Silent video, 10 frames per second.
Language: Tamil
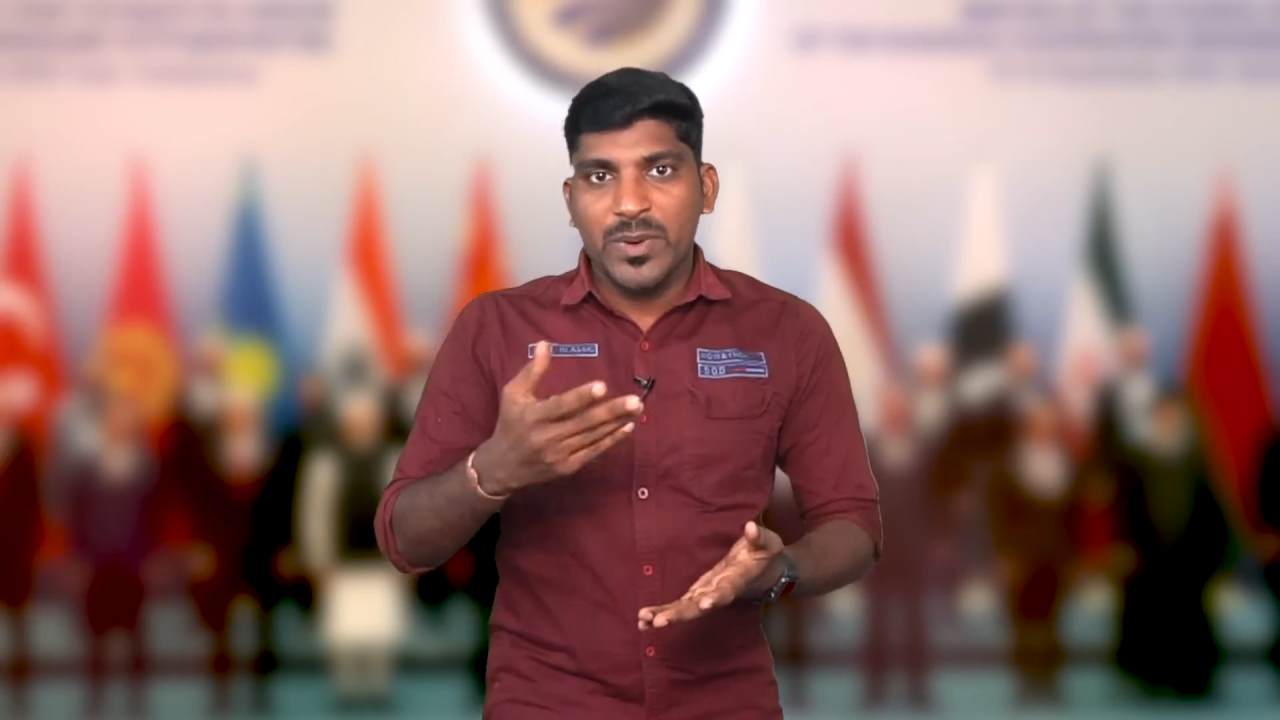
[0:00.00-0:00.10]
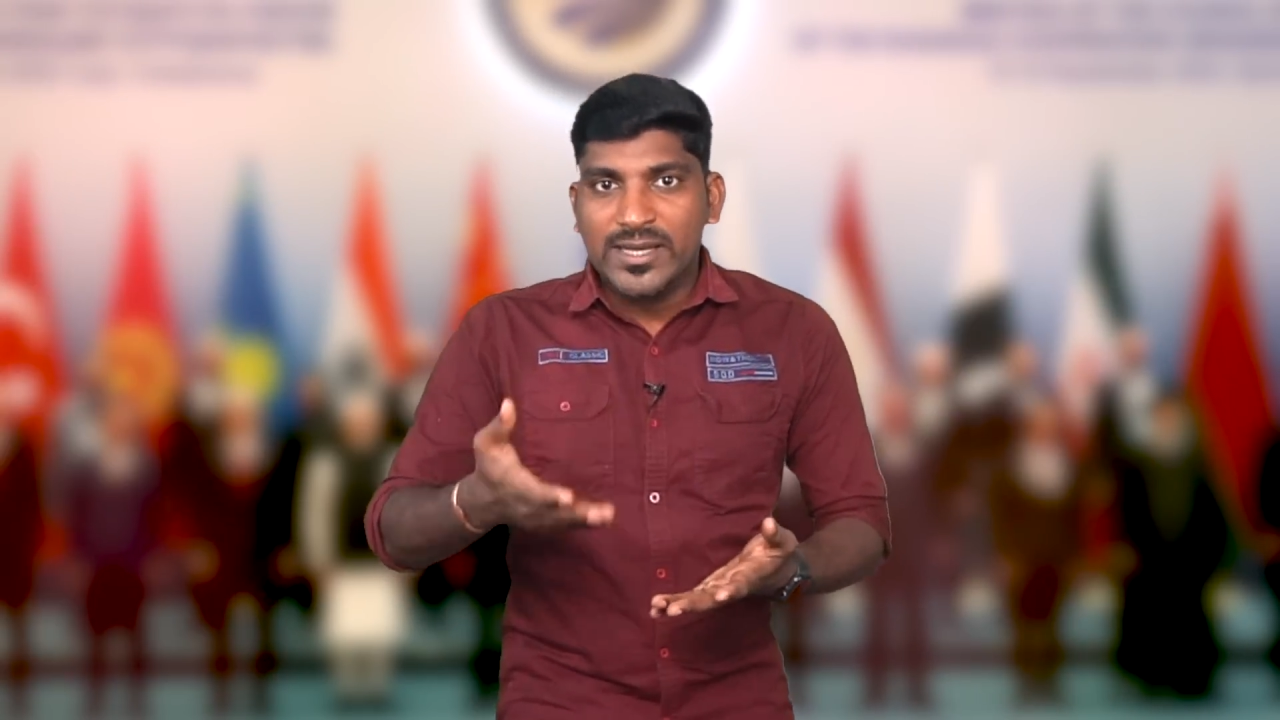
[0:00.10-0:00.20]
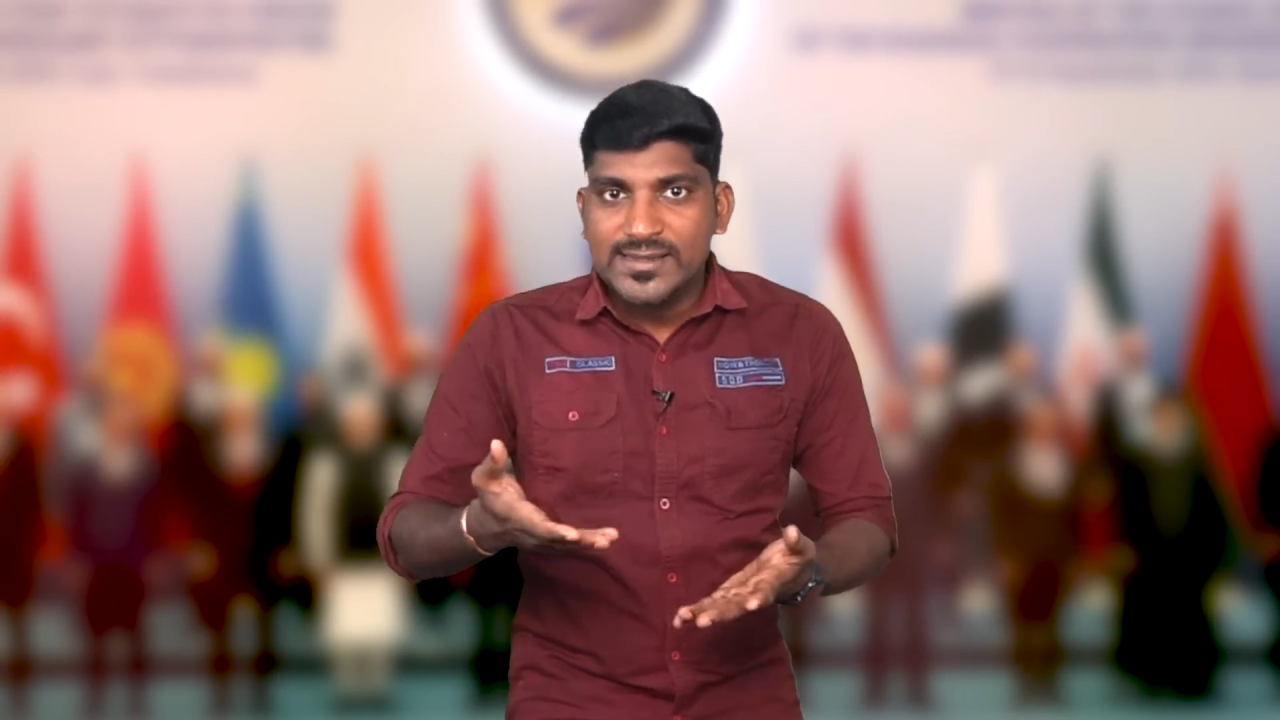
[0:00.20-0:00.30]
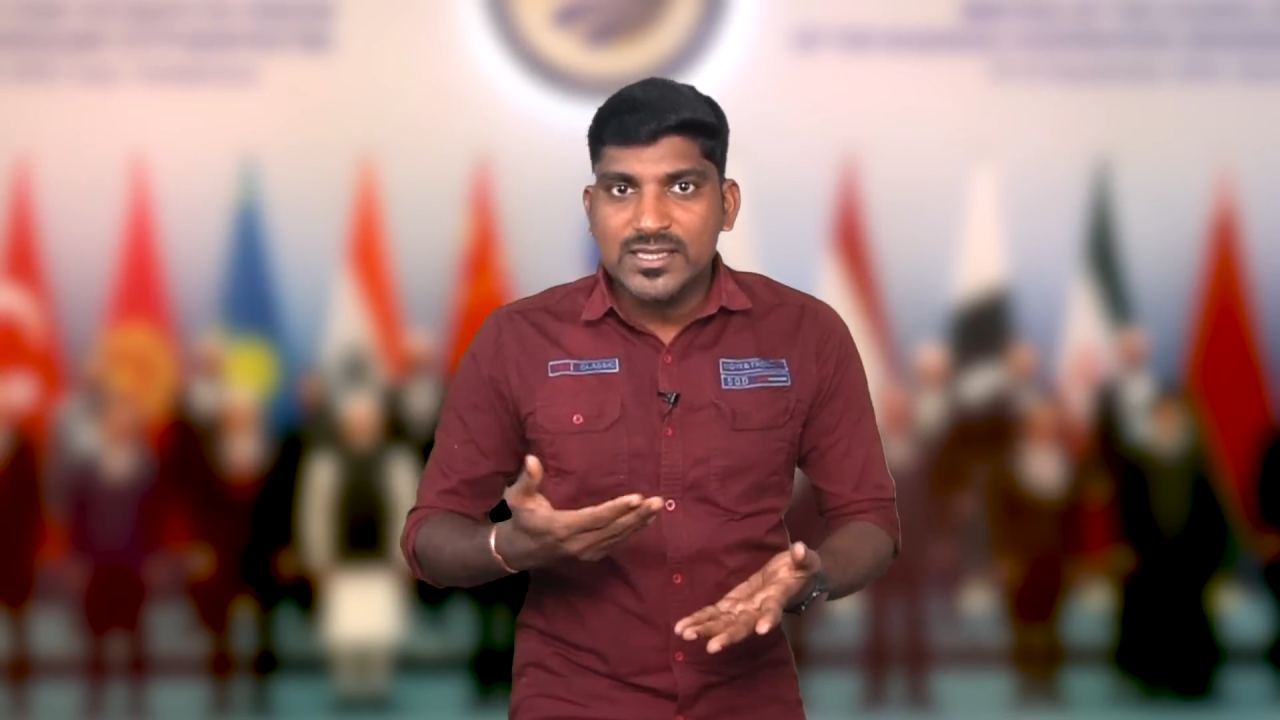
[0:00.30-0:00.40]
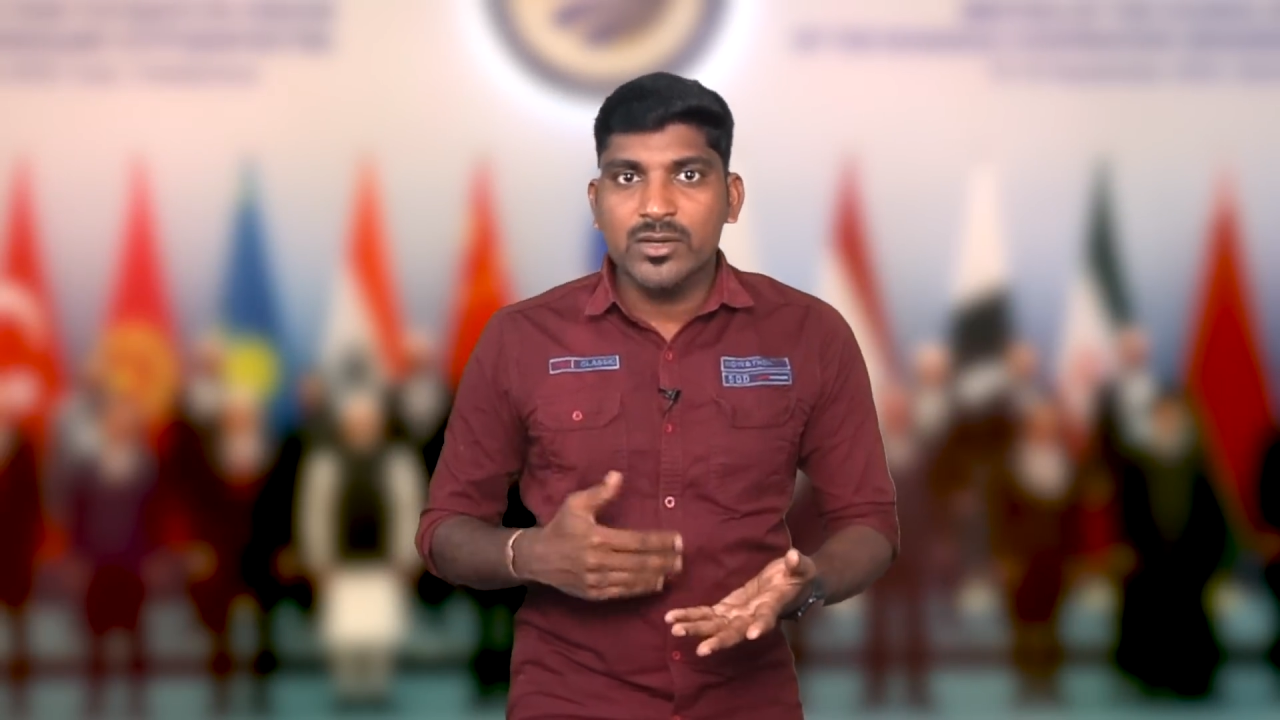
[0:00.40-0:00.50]

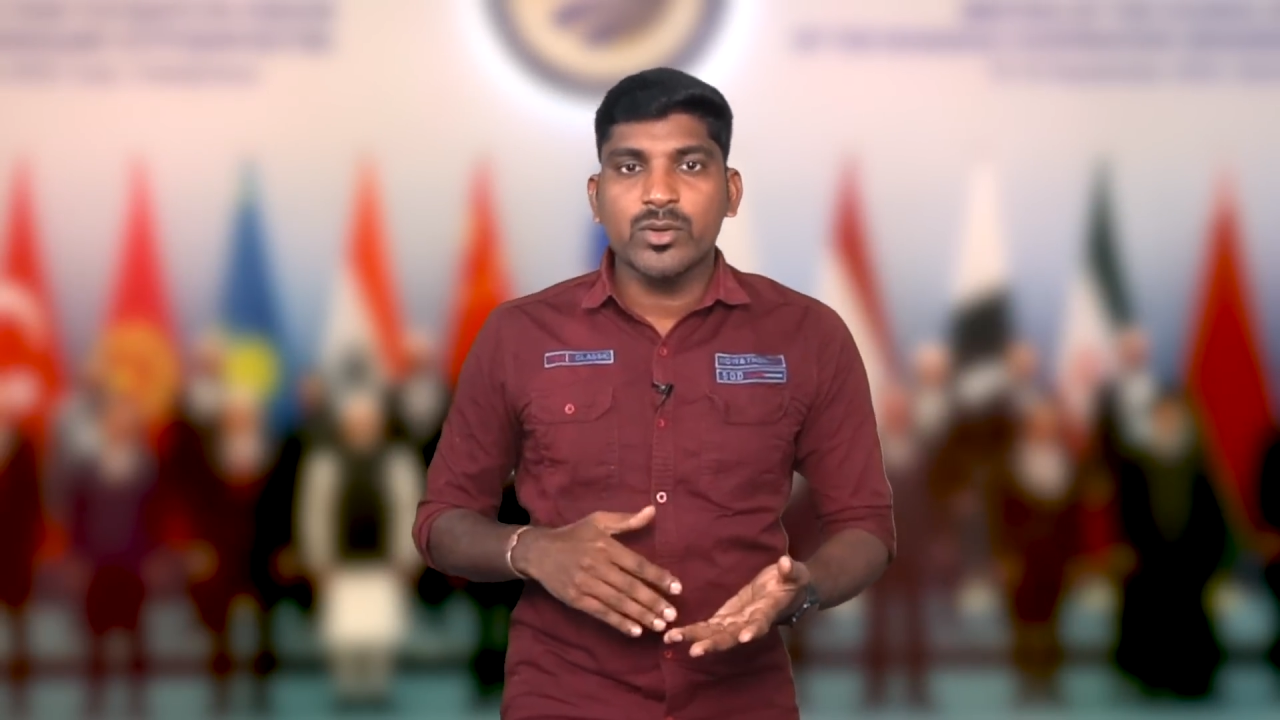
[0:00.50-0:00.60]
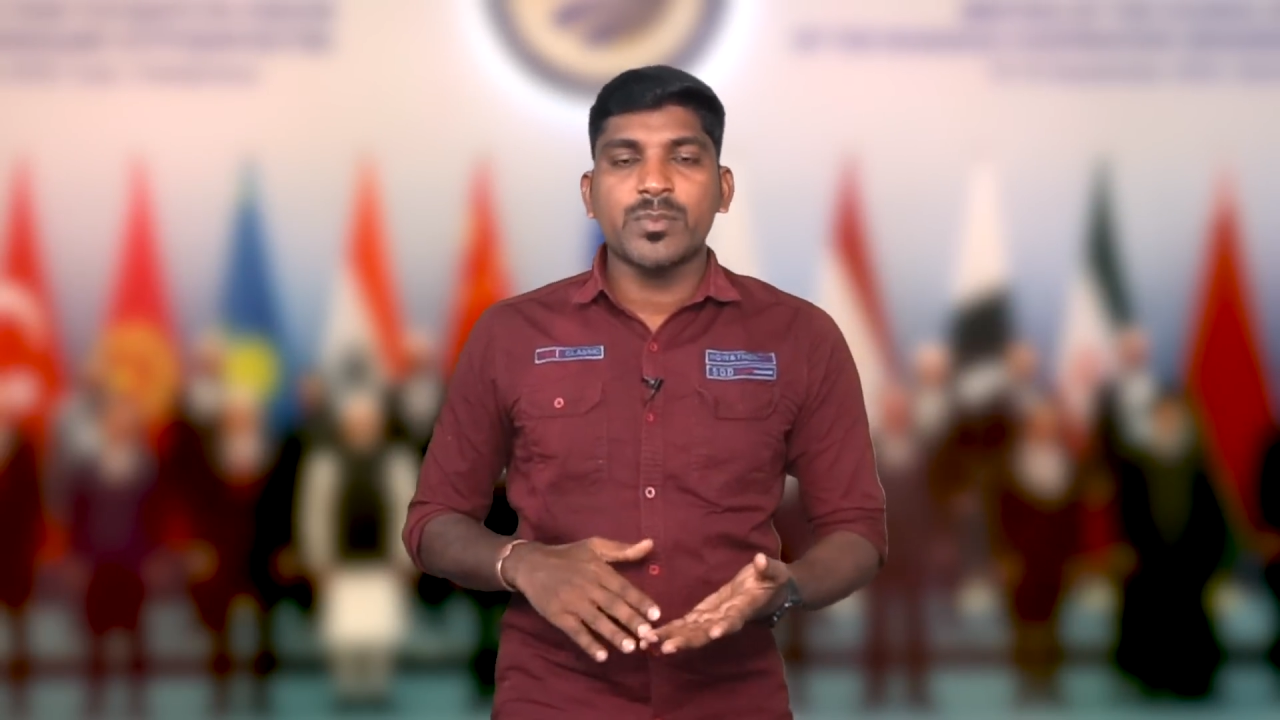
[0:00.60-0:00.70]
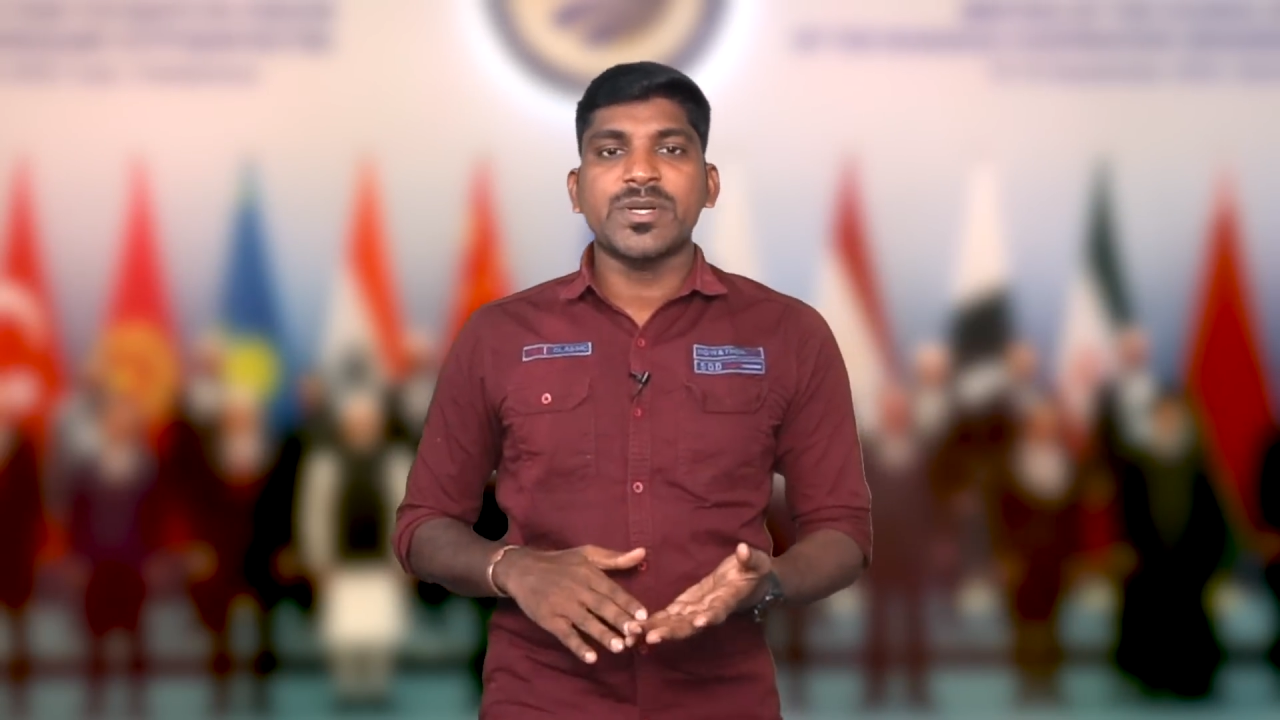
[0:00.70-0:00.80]
பாகிஸ்தான் கூட